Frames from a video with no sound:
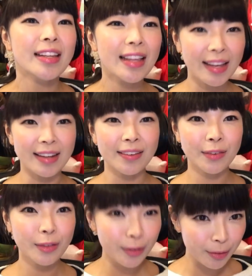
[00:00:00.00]
ただ
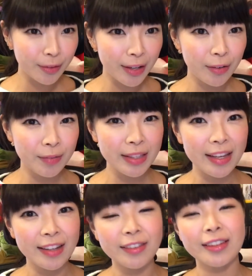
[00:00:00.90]
この動画を見
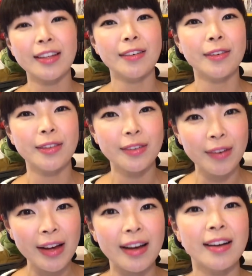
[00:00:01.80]
ているっていうこと
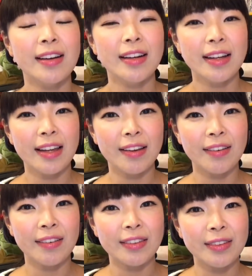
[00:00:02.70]
は
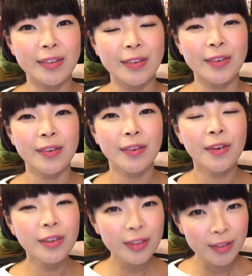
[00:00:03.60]
えー、っと
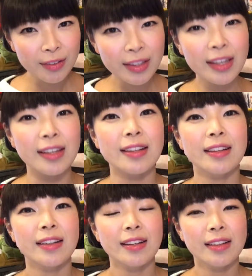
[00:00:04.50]
本当に
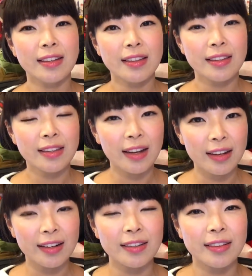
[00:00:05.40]

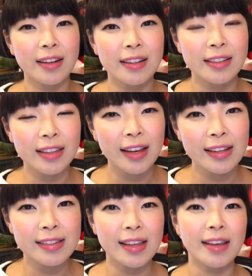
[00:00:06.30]
宝塚に
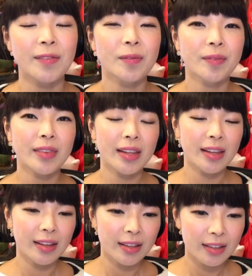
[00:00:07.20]
対して
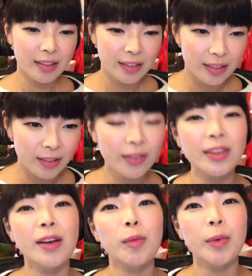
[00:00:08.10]
いろ
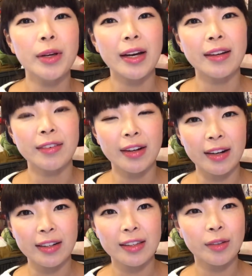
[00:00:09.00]
んな思いがあるか
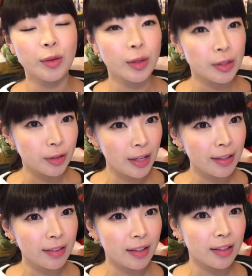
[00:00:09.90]
らきっとこれ受
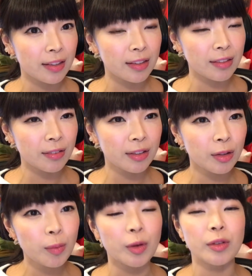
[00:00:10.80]
験生の
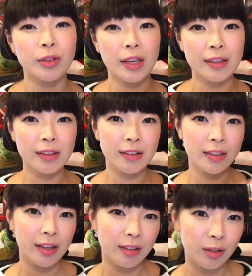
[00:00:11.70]
人も受験生じゃ
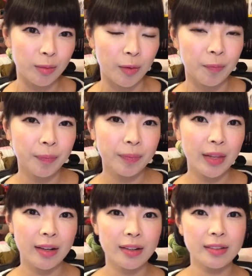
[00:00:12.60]
ない人も
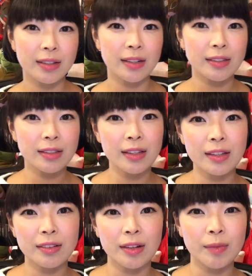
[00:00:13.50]
宝塚が好き
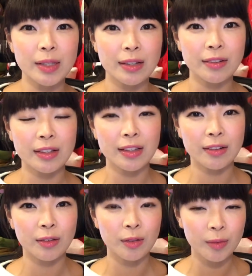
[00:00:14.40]
な人が見てくれ
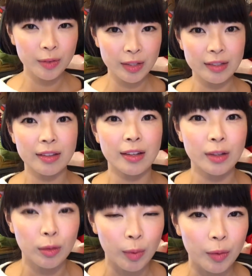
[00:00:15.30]
てると思うんですけ
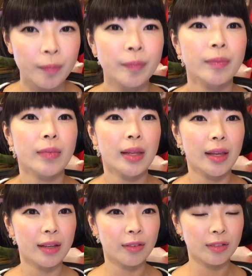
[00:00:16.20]
れども、
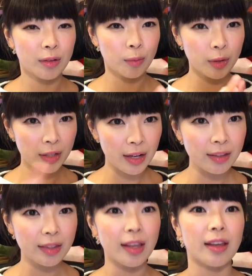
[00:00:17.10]
えー、いろんな思いが
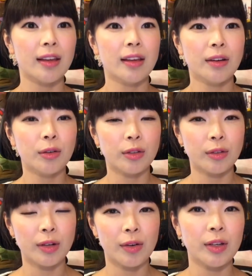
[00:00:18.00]
あってこの
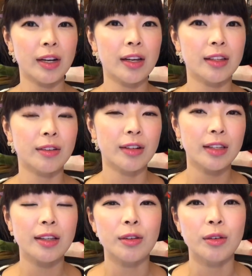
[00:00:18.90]
動画を開いてく
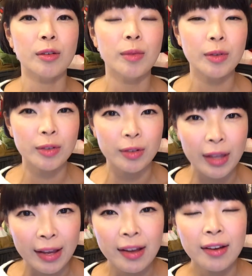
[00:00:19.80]
れたと思うの
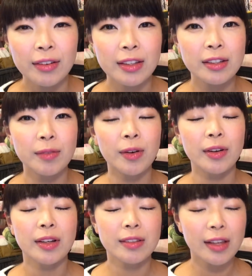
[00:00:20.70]
で私
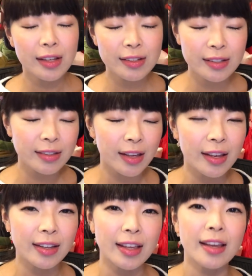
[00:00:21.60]
も誠心誠
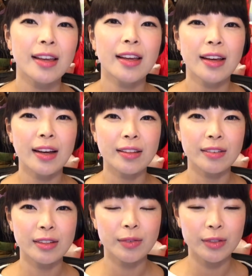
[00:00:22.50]
意ねあ
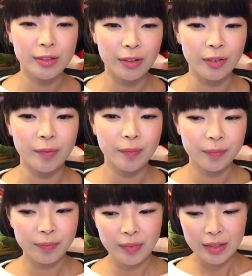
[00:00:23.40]
の自分の
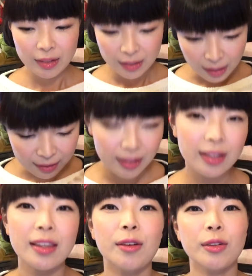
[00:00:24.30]
やっ
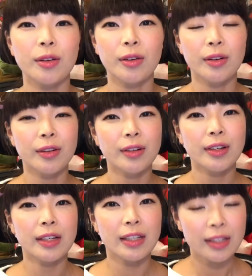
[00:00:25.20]
てきたことを
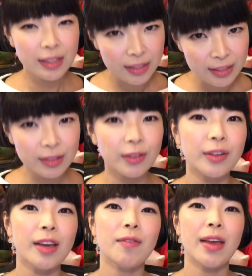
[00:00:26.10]
一生
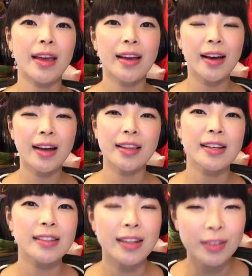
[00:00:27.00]
懸命
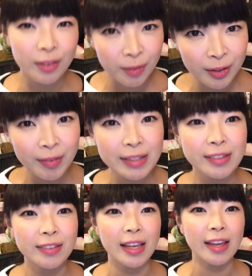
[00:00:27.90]
話したいと思いますの